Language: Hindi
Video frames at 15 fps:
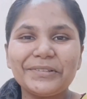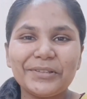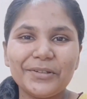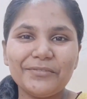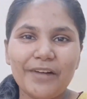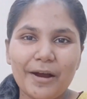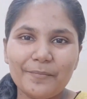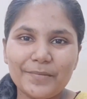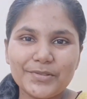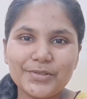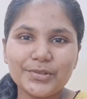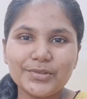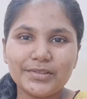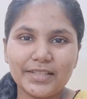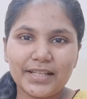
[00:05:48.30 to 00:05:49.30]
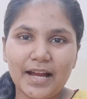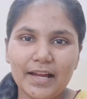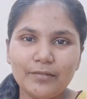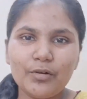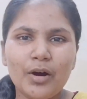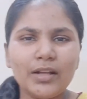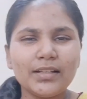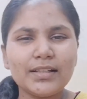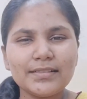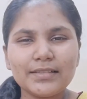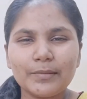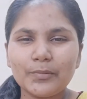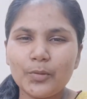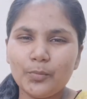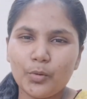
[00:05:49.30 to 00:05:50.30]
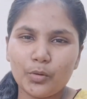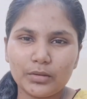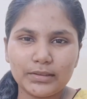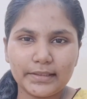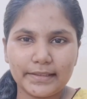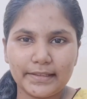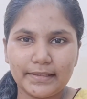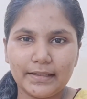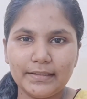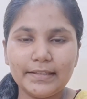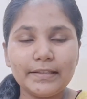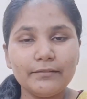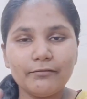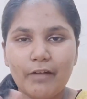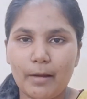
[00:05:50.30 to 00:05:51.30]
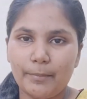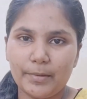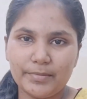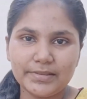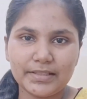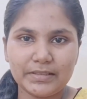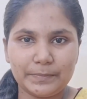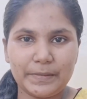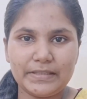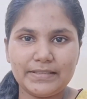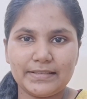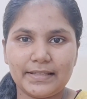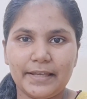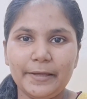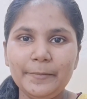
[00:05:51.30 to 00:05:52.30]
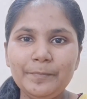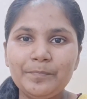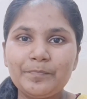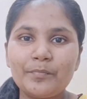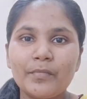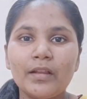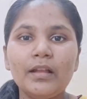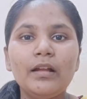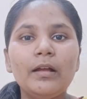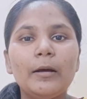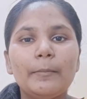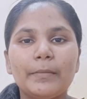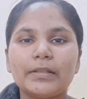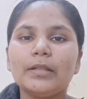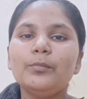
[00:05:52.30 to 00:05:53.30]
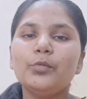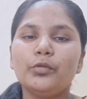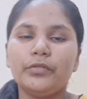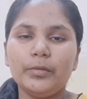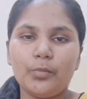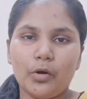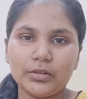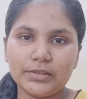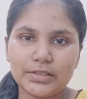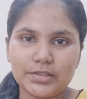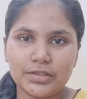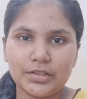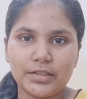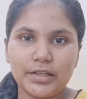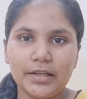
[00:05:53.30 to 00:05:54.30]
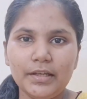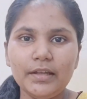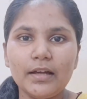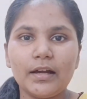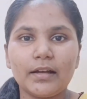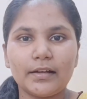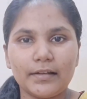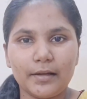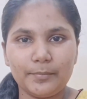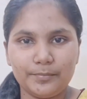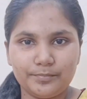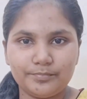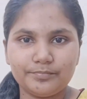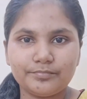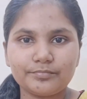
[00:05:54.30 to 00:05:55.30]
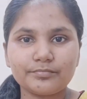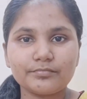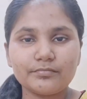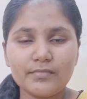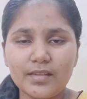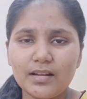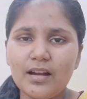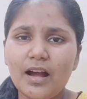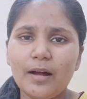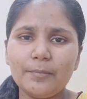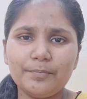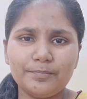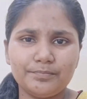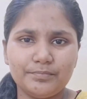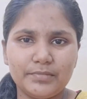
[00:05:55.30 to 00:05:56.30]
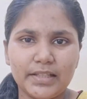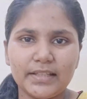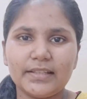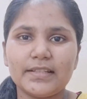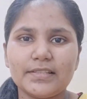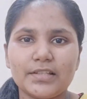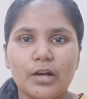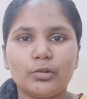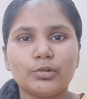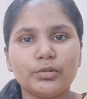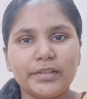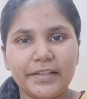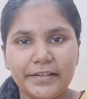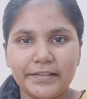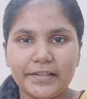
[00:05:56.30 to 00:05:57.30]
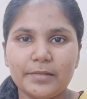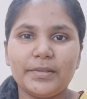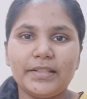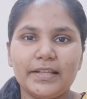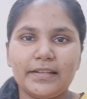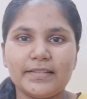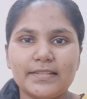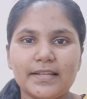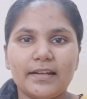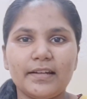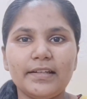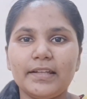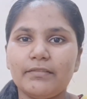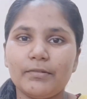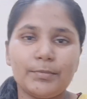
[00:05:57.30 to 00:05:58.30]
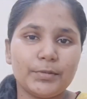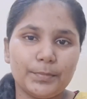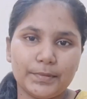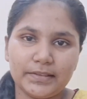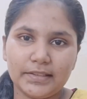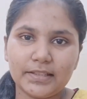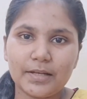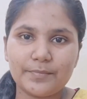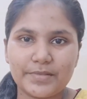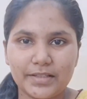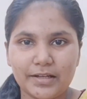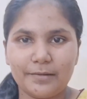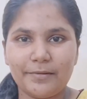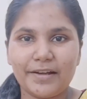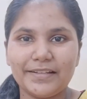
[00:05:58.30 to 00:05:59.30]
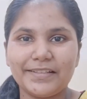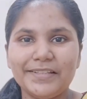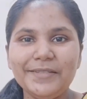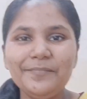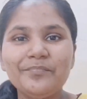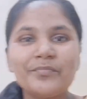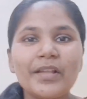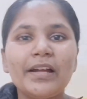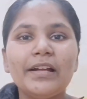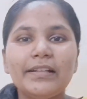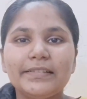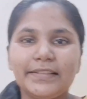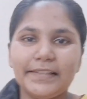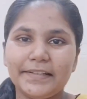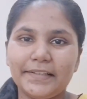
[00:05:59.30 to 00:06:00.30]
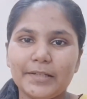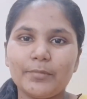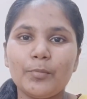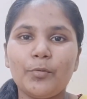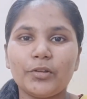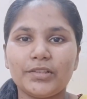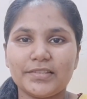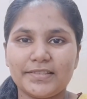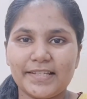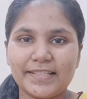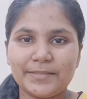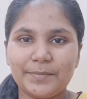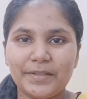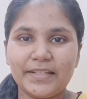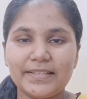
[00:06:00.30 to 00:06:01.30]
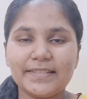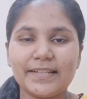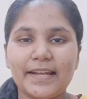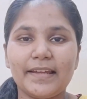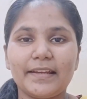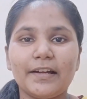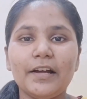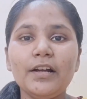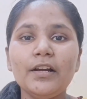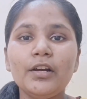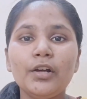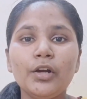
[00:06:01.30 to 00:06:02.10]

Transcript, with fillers: तो वहाँ पे जो है वो हल्का सा आपको बोर लगेगा लेकिन वहाँ पे भी सस्पेंस है मतलब मूवी बहुत अच्छी है अगर आप आप देखने जाओ तो थिएटर में देखने जाना टीवी पे तो पता नहीं कब से कब आएगी थिएटर में बहुत अच्छा एक्सपीरियंस रहेगा